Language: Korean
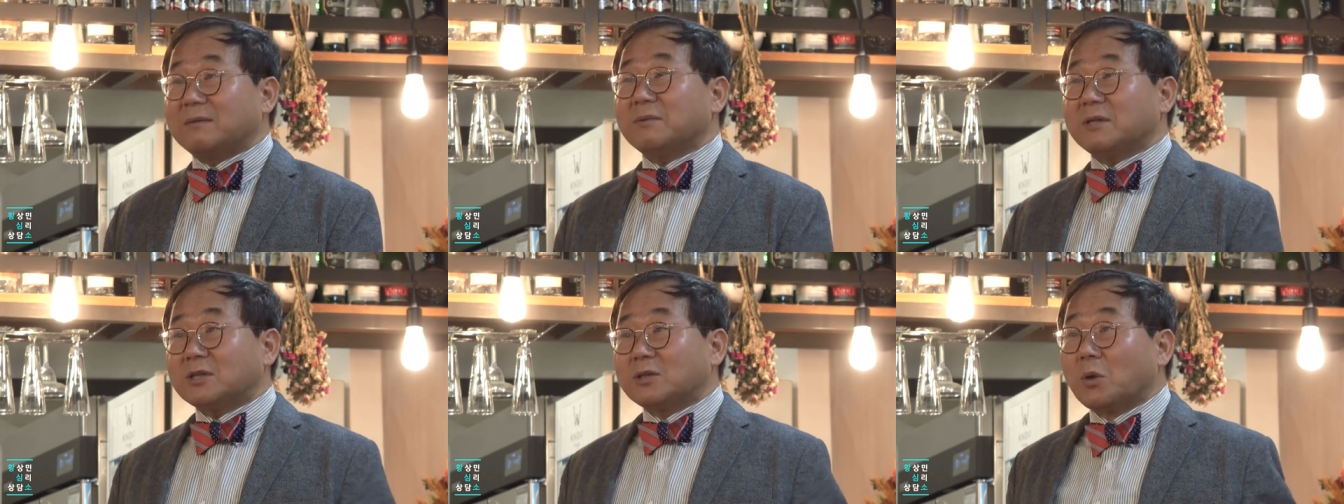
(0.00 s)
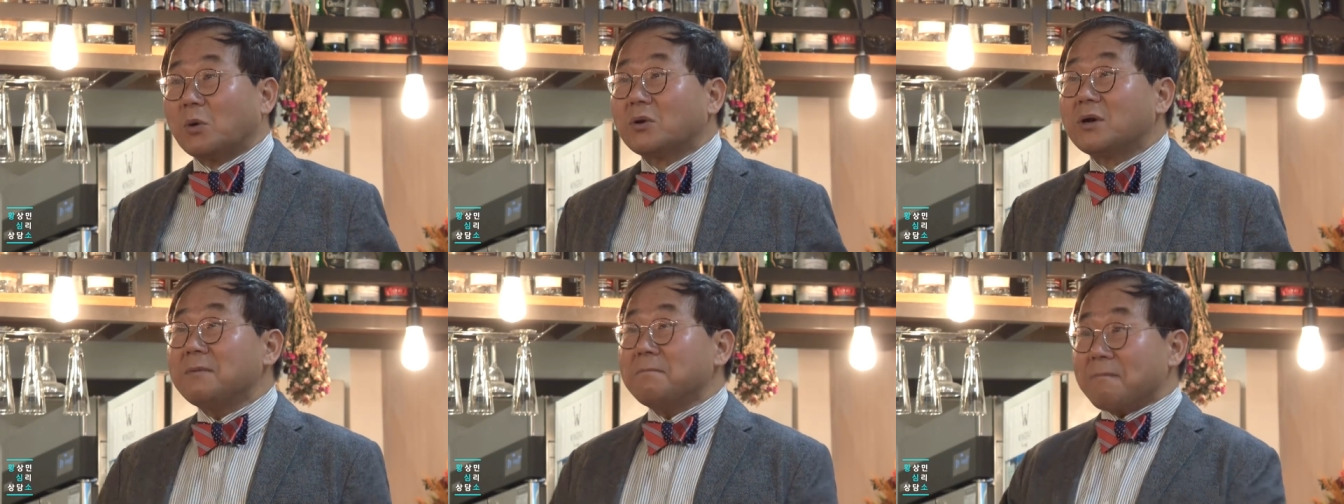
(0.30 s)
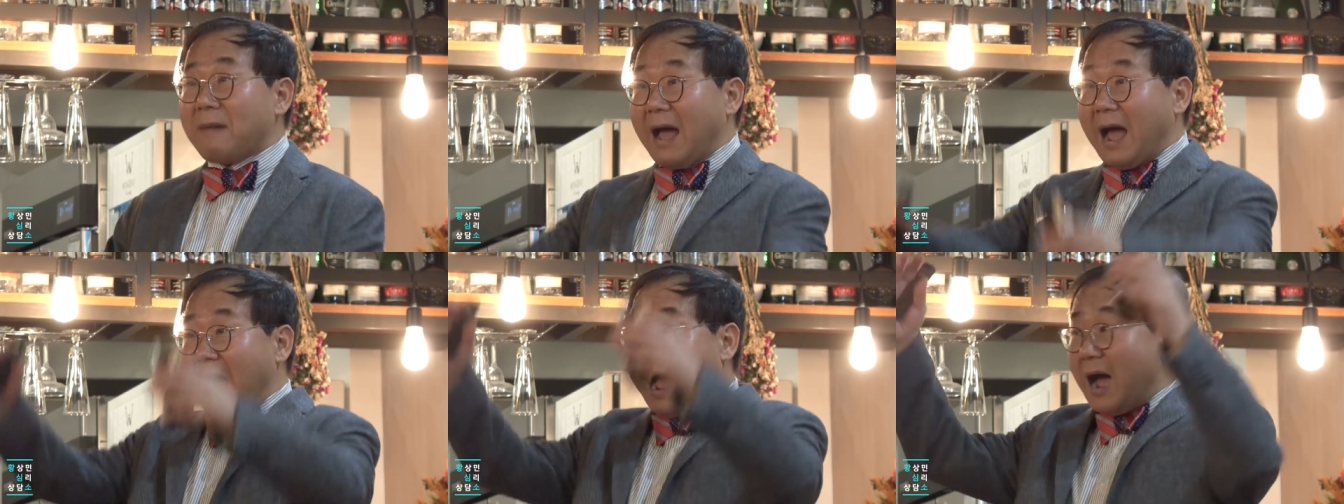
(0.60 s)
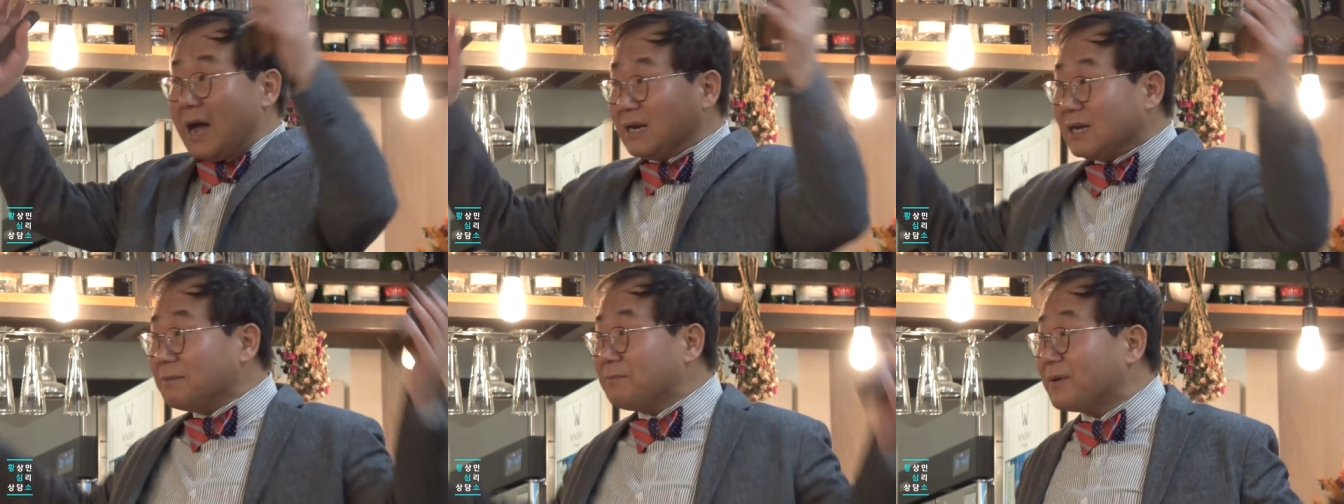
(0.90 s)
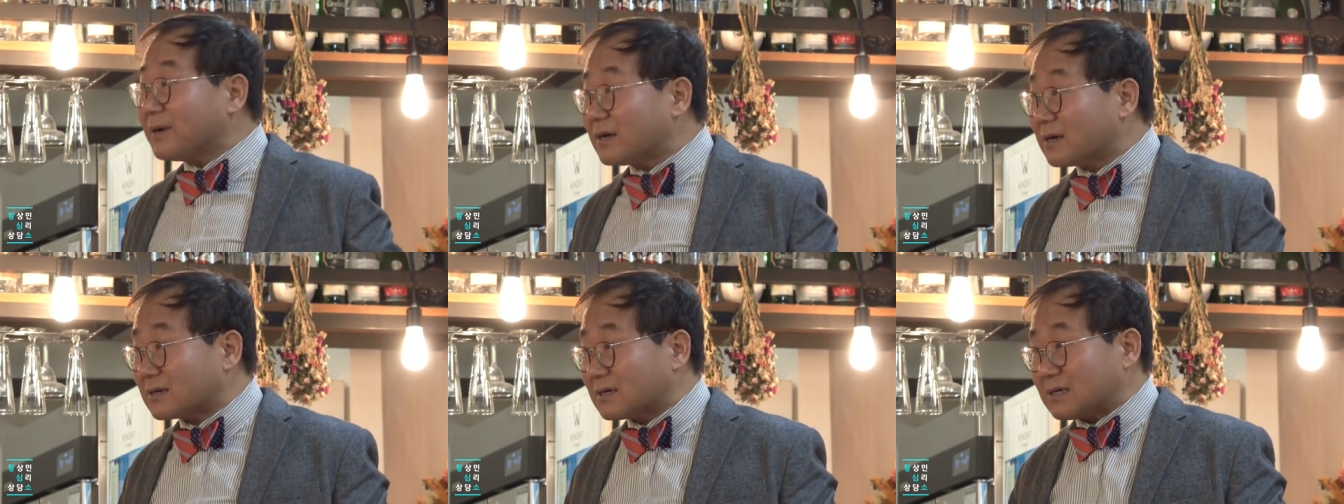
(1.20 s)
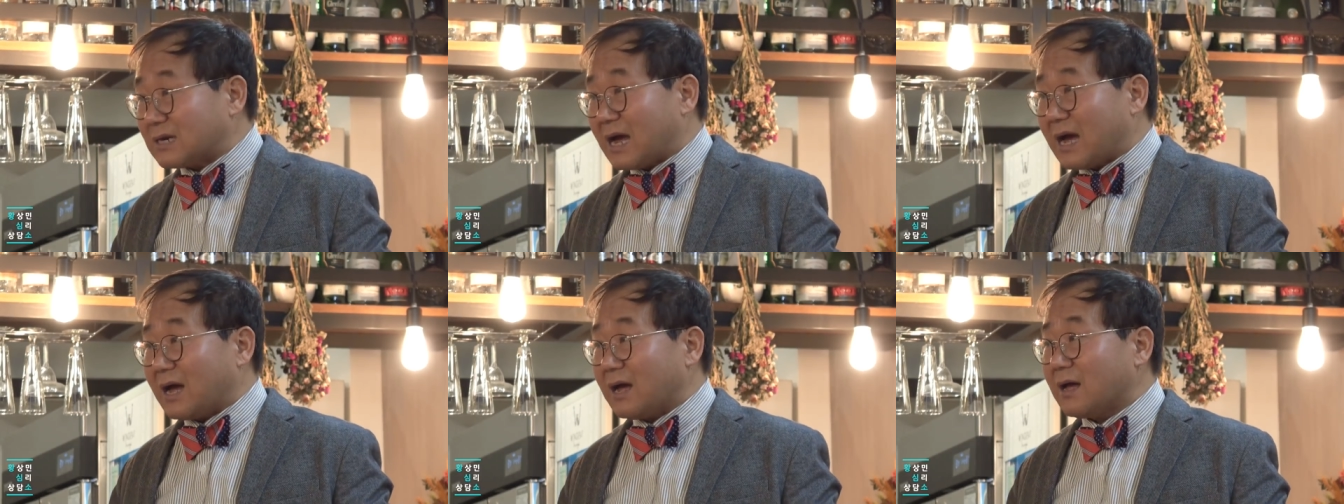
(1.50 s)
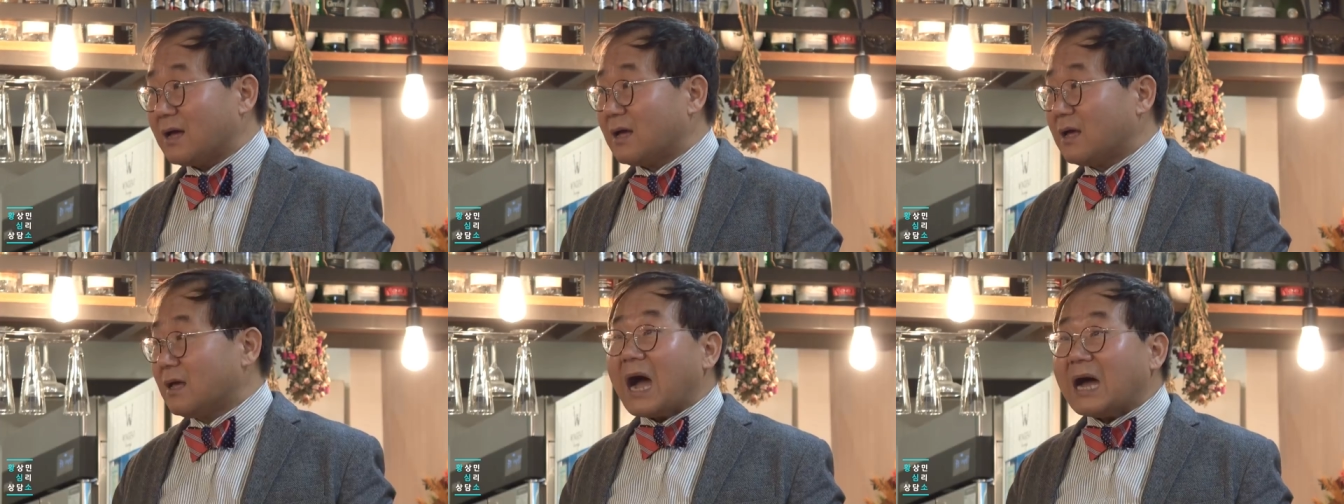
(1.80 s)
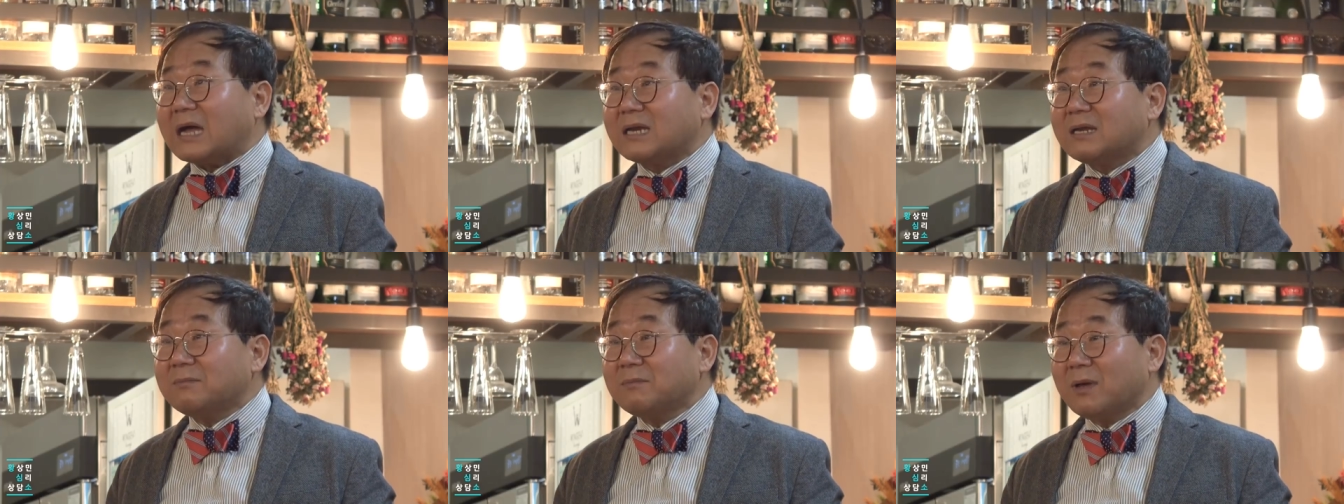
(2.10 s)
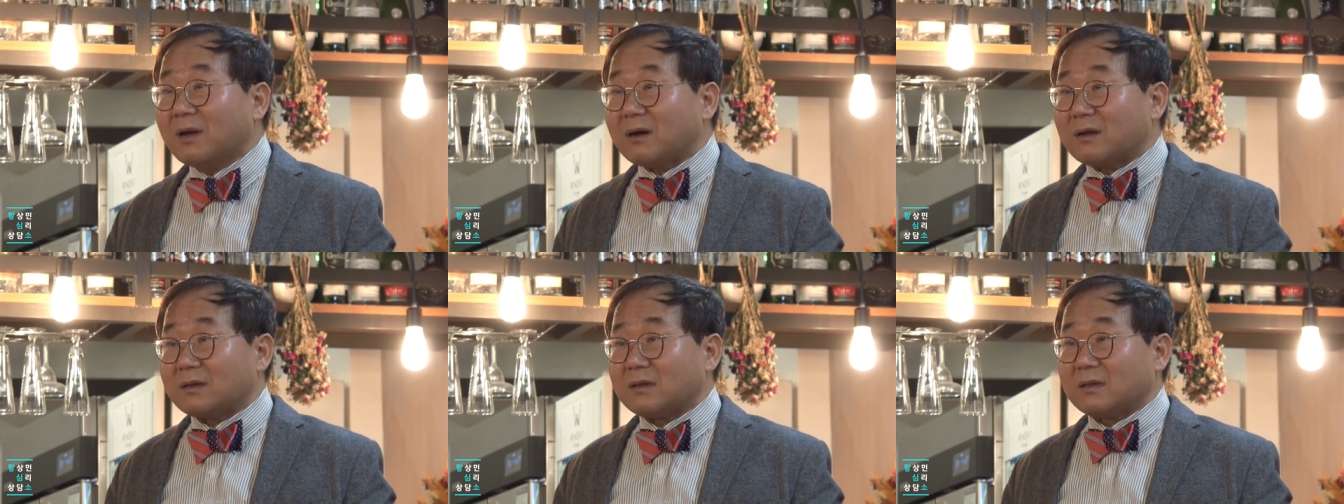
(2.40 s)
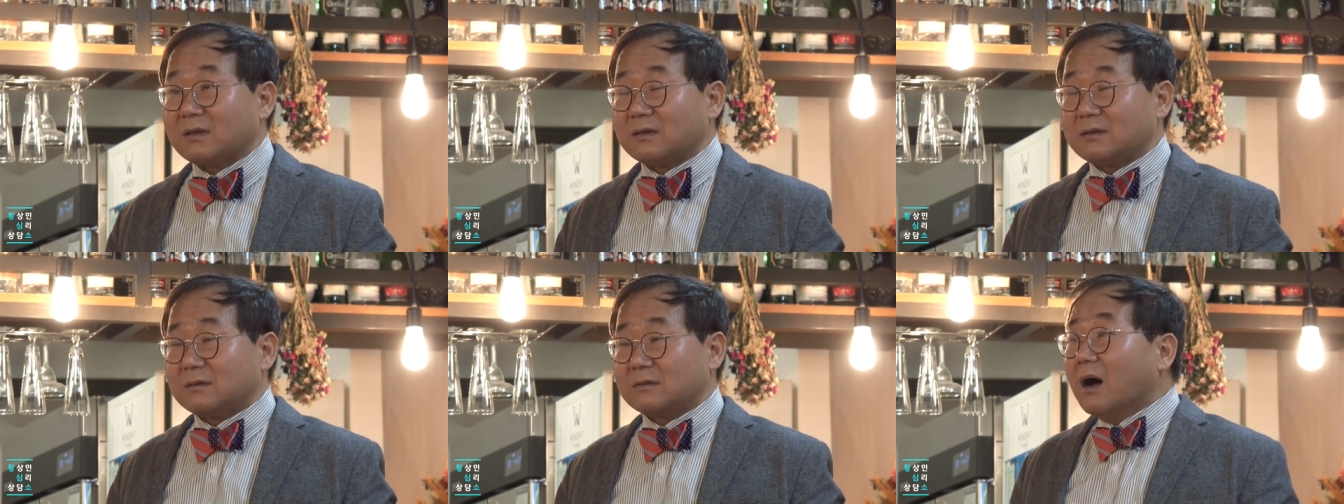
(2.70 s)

아니면 돈을 많이 벌었거나 아니면